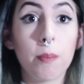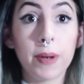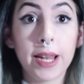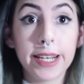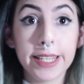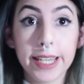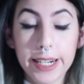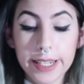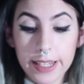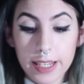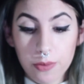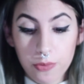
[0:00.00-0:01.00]

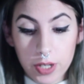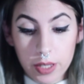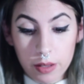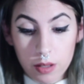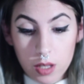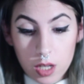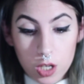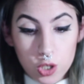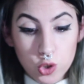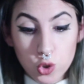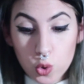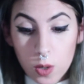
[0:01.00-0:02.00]
planear el feed.
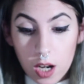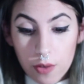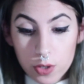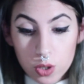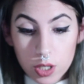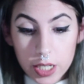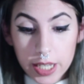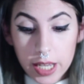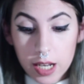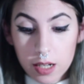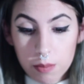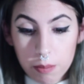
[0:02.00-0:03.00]
Suben las fotos que
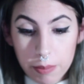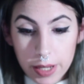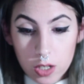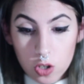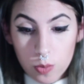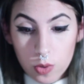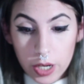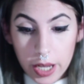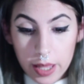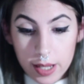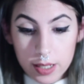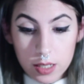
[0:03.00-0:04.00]
quieren, ven cómo
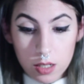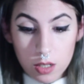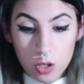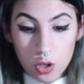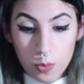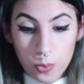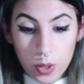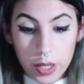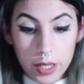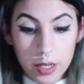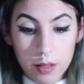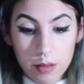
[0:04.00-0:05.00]
quedan, lo
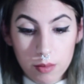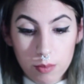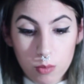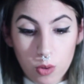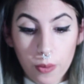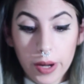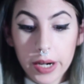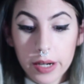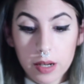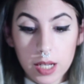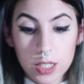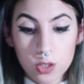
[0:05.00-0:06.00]
pueden mover
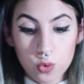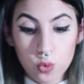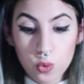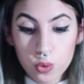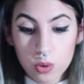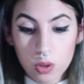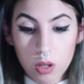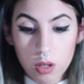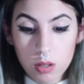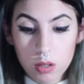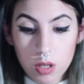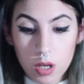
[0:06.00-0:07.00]
a su
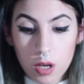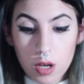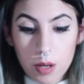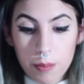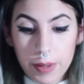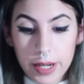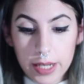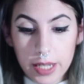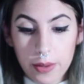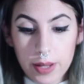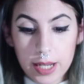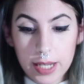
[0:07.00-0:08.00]
gusto para
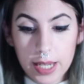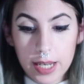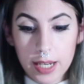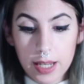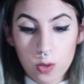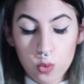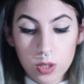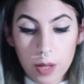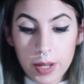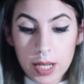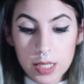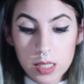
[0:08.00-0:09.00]
que vean que les
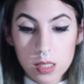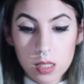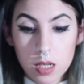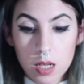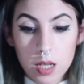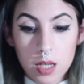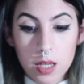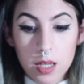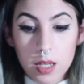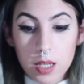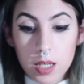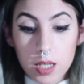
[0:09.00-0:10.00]
gusta más.
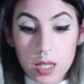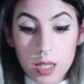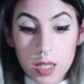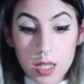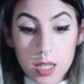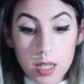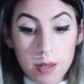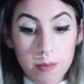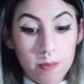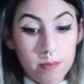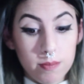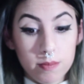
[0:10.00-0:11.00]

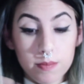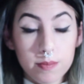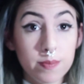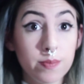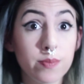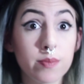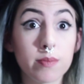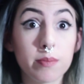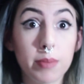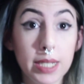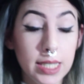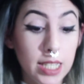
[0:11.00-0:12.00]
Y
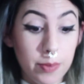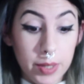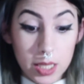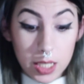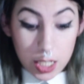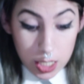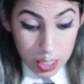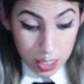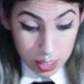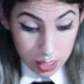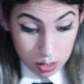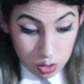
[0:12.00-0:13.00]
básicamente
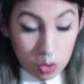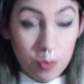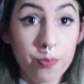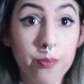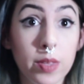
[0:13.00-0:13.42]
es eso.